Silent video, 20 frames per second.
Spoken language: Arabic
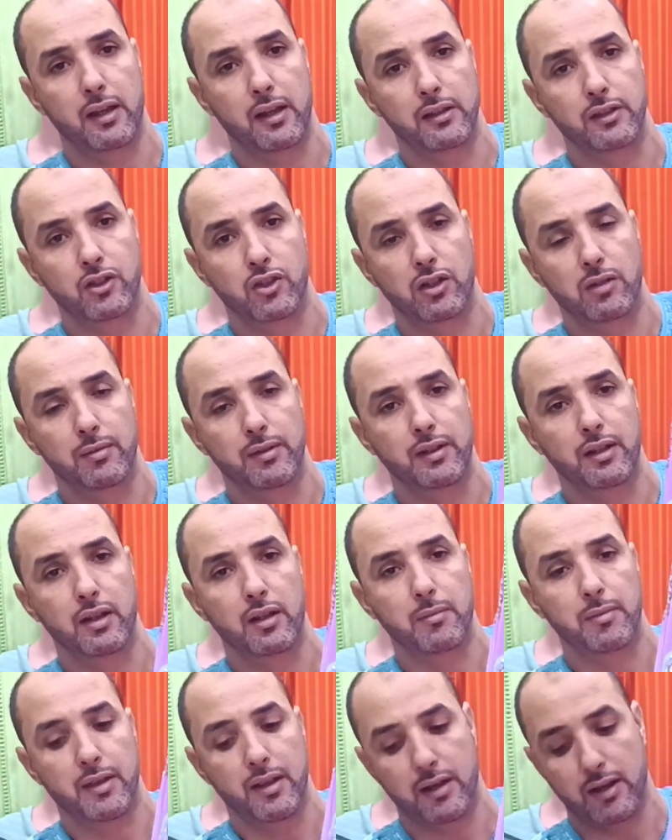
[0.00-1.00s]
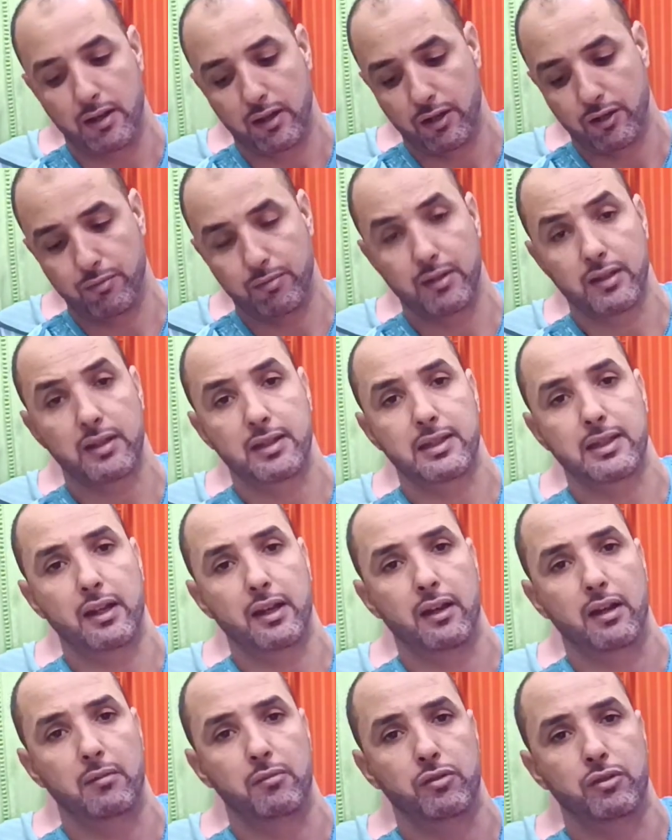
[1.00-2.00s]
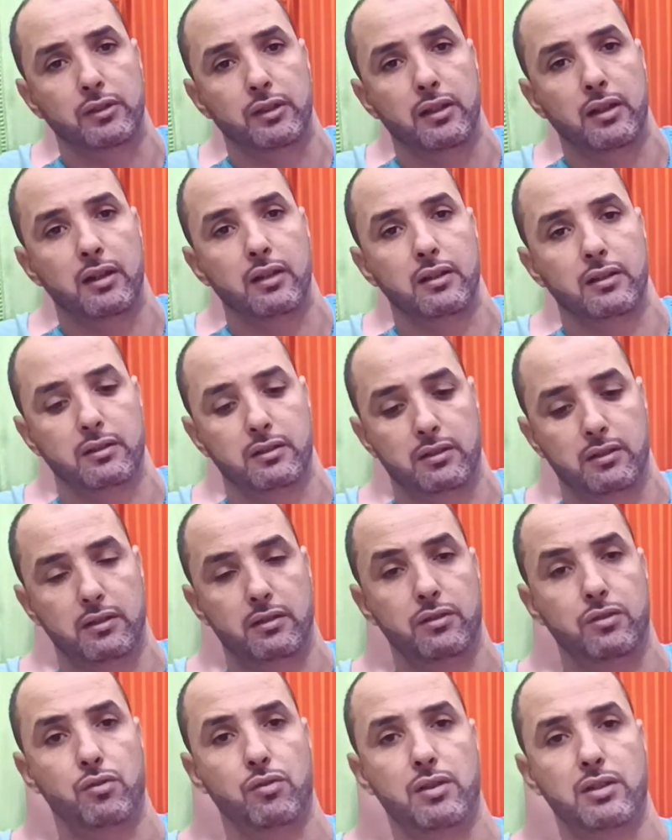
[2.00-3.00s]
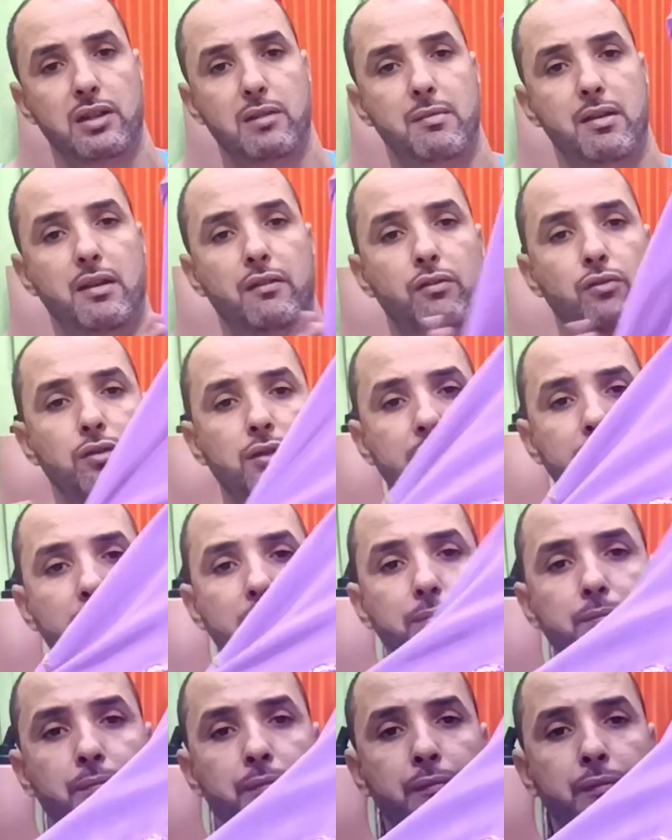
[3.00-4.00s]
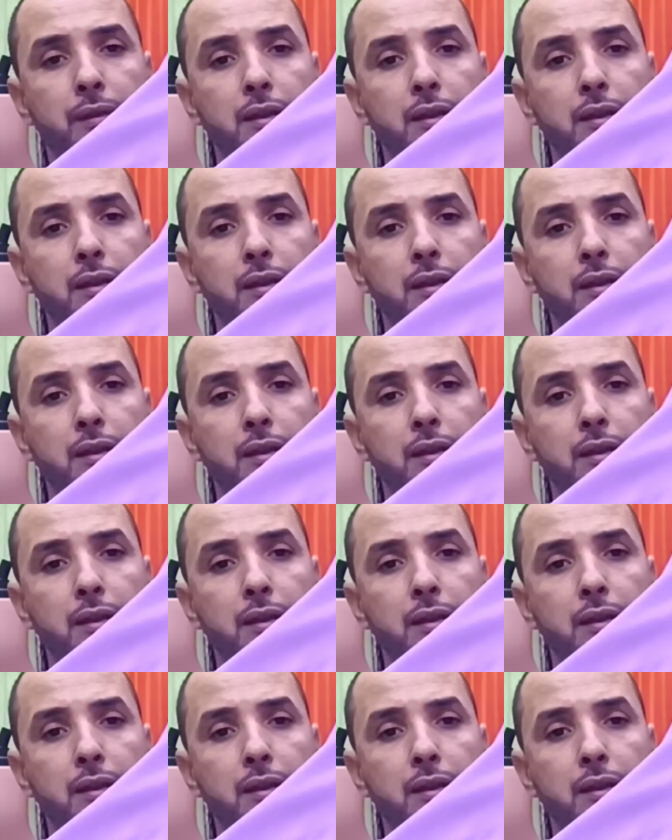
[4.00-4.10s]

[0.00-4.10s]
هادي جلبه ديال البيع يعني عجباتك سكرين الموديل تواصلي معنا في الواتساب